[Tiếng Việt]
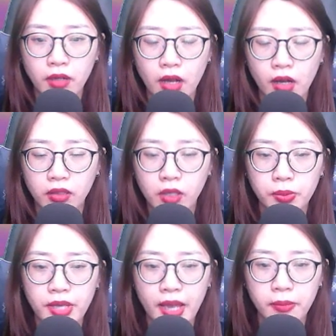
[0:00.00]
họ không
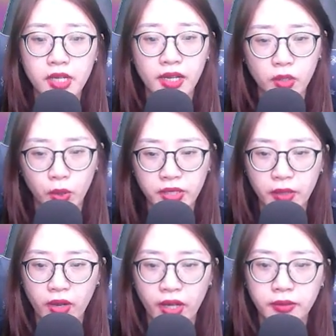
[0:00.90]
dám để lộ ra
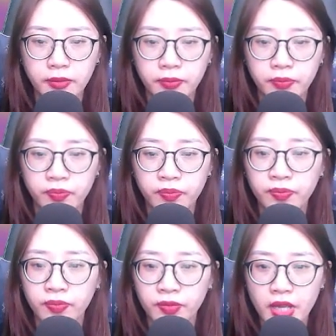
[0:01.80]
ngoài.
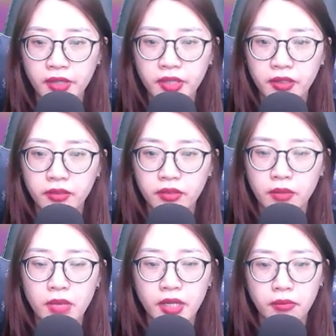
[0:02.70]
Thế nhưng,
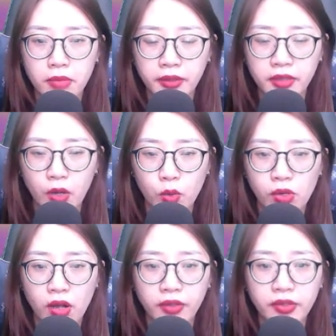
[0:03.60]
bên bến tàu
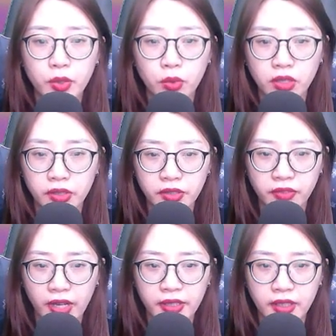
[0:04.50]
có nhiều người như
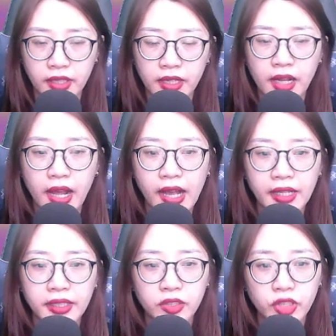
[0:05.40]
vậy,
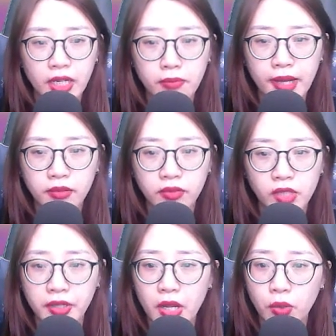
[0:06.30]
ai sắc mắt
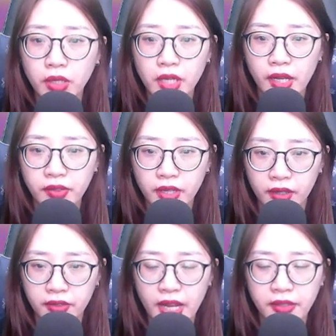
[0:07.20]
thì đều có thể
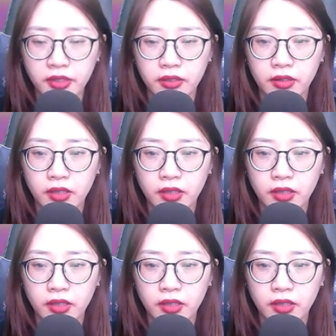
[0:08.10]
nhận ra được.